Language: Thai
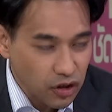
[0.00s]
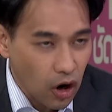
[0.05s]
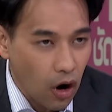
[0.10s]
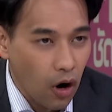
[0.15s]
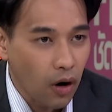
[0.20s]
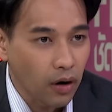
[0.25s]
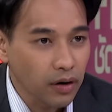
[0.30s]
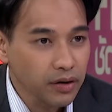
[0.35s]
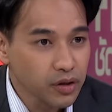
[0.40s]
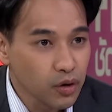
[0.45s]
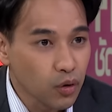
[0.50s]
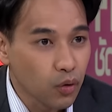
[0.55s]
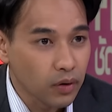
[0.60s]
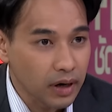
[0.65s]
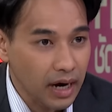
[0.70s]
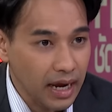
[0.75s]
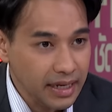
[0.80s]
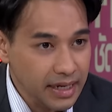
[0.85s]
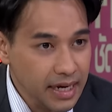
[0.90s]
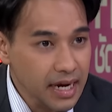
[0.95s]
112อยู่
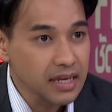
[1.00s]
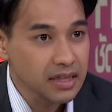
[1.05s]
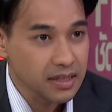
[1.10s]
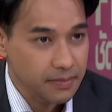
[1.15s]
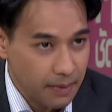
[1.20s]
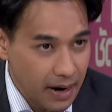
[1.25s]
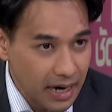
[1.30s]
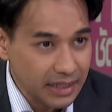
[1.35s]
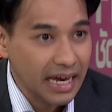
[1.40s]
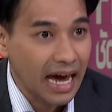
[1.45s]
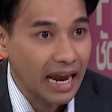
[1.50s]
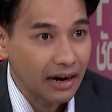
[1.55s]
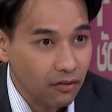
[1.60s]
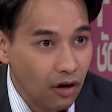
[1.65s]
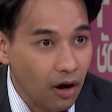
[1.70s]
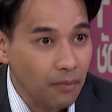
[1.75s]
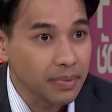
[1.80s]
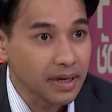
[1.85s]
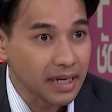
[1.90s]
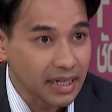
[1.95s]
ใน25ฐาน
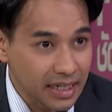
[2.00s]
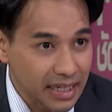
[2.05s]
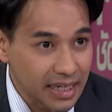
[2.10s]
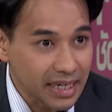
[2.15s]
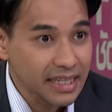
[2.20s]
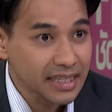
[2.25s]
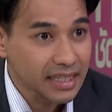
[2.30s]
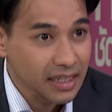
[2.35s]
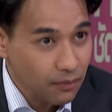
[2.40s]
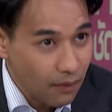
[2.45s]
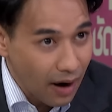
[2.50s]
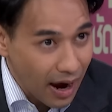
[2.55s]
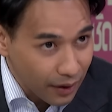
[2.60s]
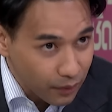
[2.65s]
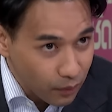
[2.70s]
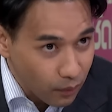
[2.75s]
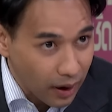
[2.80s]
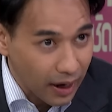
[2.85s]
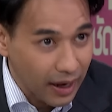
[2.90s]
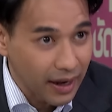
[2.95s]
ความผิดนี้ที่ว่า
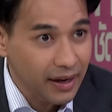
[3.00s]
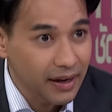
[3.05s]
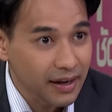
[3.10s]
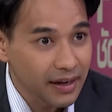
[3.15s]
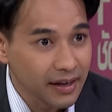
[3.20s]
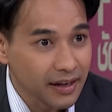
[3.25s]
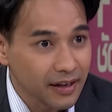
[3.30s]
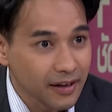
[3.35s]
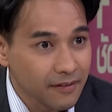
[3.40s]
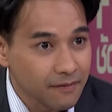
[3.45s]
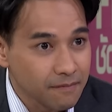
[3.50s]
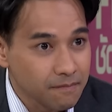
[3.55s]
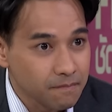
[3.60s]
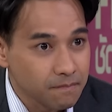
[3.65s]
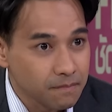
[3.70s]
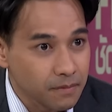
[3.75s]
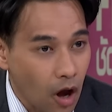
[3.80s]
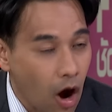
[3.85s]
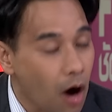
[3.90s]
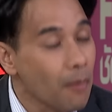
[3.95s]
ด้วยไม่ได้อ
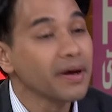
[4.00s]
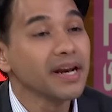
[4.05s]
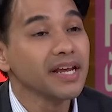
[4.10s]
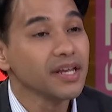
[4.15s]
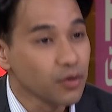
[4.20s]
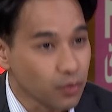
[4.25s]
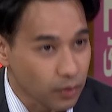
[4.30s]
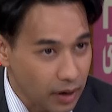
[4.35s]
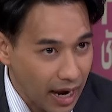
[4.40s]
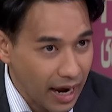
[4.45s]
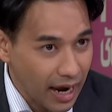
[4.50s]
ยู่ไม่ได้อ